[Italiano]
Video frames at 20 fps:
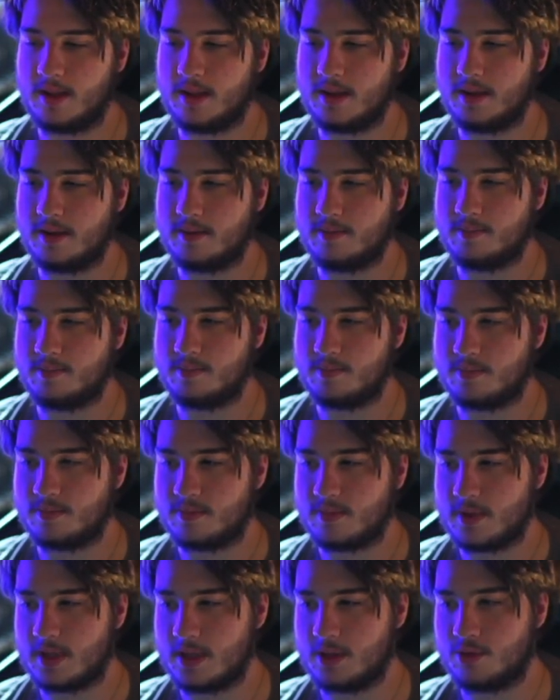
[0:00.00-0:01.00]
ehm,
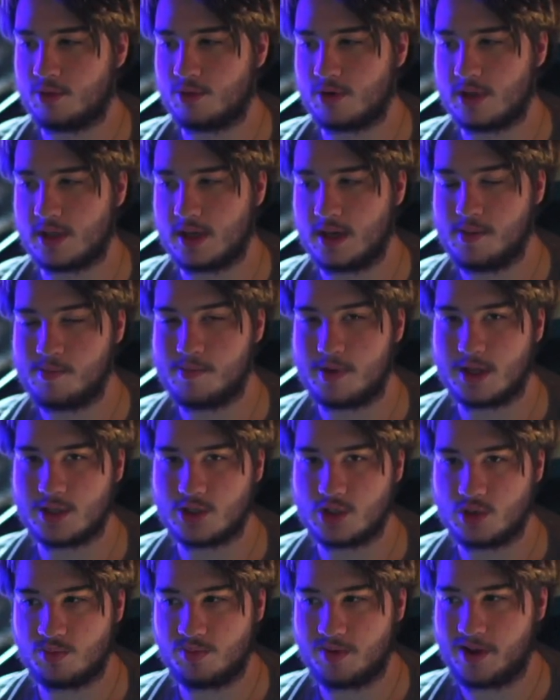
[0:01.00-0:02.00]
lettura delle
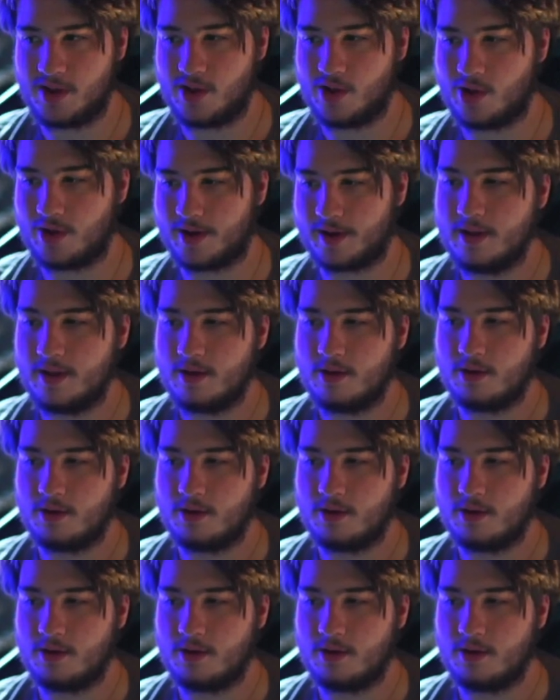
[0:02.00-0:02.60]
immagini migliore.